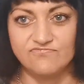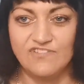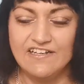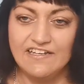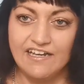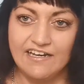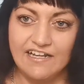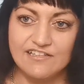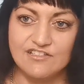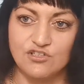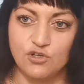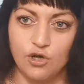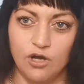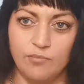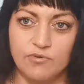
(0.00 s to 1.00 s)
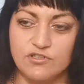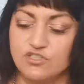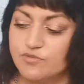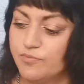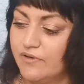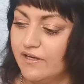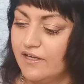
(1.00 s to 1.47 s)
wenn dann als
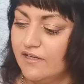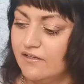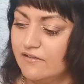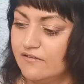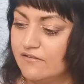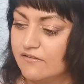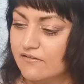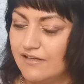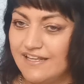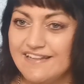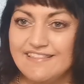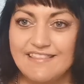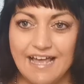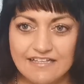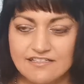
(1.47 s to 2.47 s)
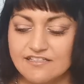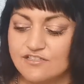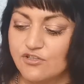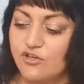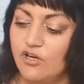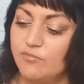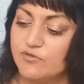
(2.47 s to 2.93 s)
Körperspray, ein
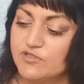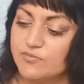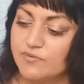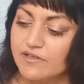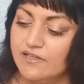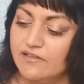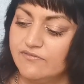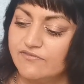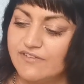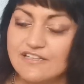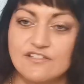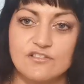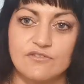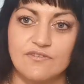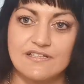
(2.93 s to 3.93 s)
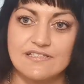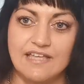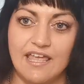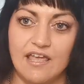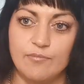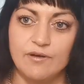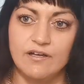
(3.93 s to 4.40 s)
nasses Körperspray, wenn es sowas
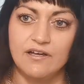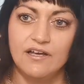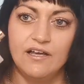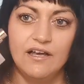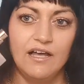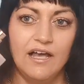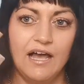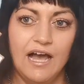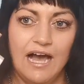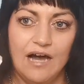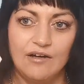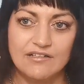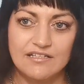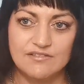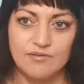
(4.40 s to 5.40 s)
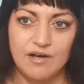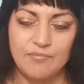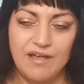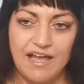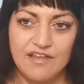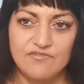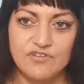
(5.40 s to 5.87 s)
gäbe, aber das war
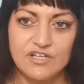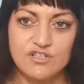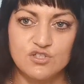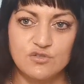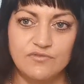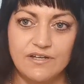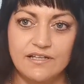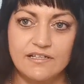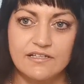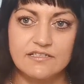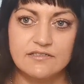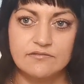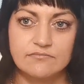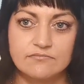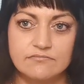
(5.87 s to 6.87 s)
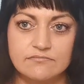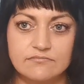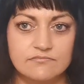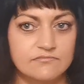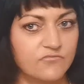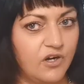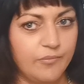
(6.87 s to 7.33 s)
mir einfach zu wenig.
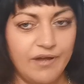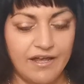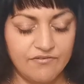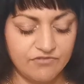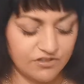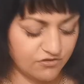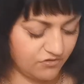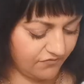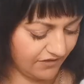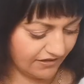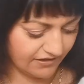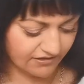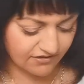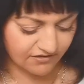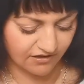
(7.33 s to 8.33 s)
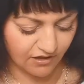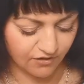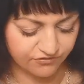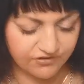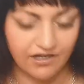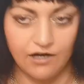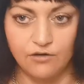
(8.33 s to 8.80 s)
War mir einfach zu wenig
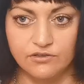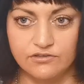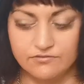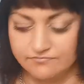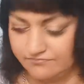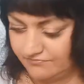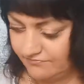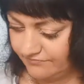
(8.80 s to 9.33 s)
auf der Haut.